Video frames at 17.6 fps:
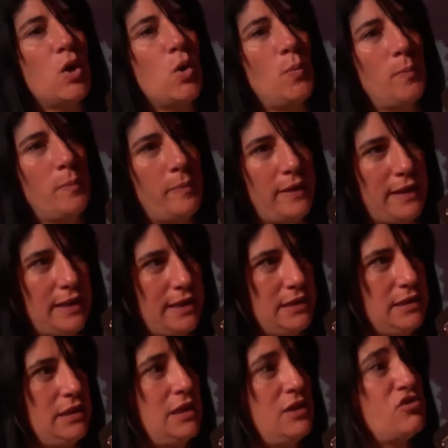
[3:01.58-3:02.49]

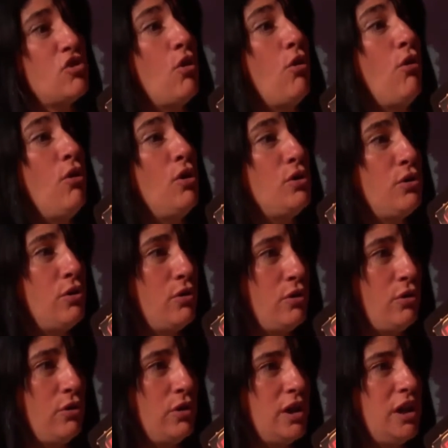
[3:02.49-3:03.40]
acompañes o
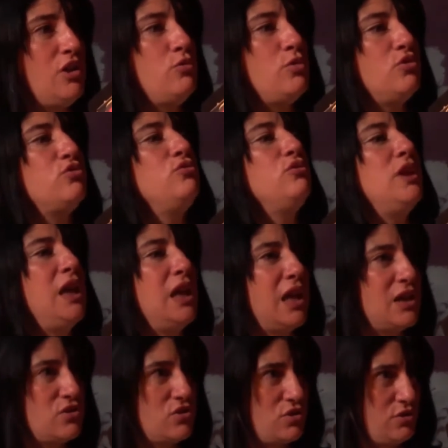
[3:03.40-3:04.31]
no, esto es un
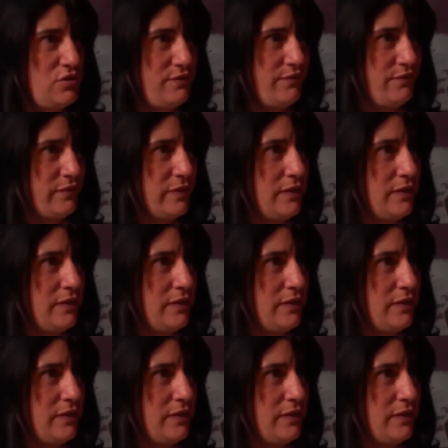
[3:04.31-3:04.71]
derecho,